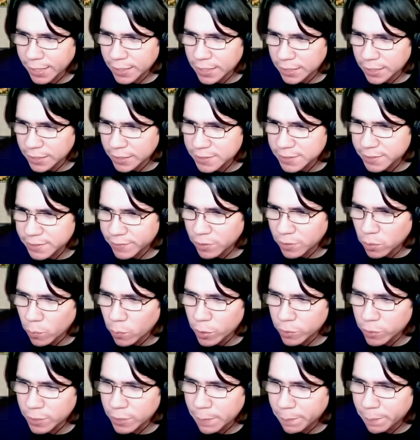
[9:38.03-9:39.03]
aquí se ve como hay
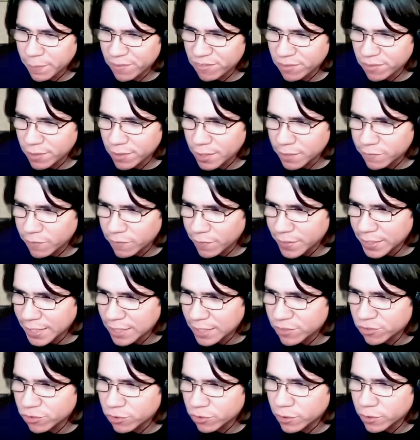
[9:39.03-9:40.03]
una especie de
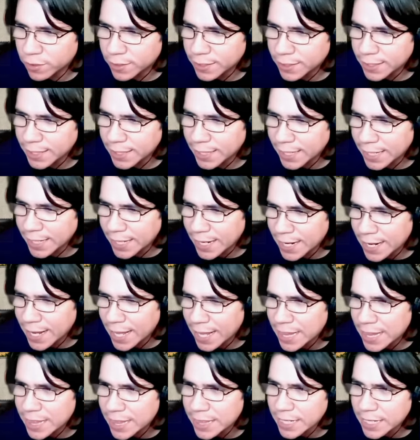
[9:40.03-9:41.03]
fabricación de
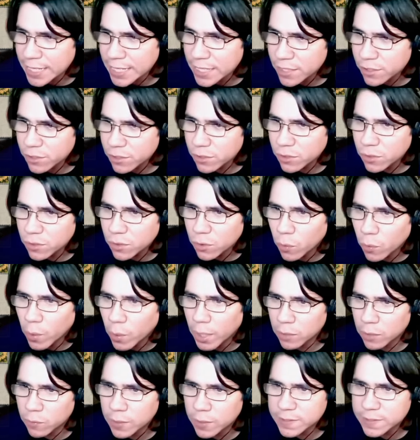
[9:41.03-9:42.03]
ladrillos o
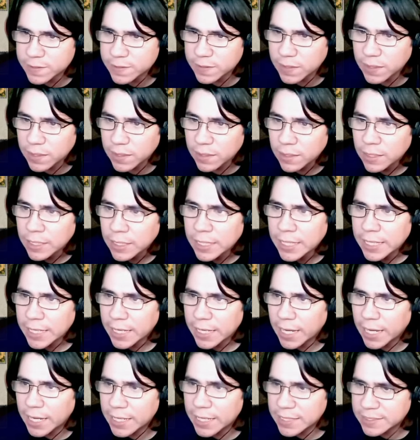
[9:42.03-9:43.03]
algo así,
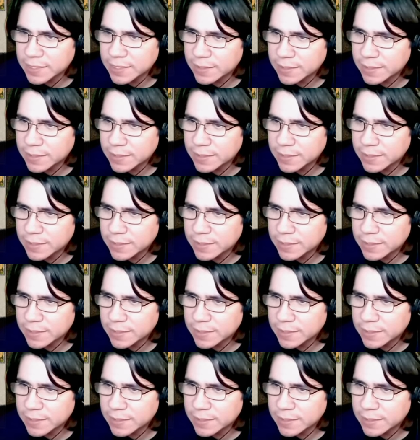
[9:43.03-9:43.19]
ahí se está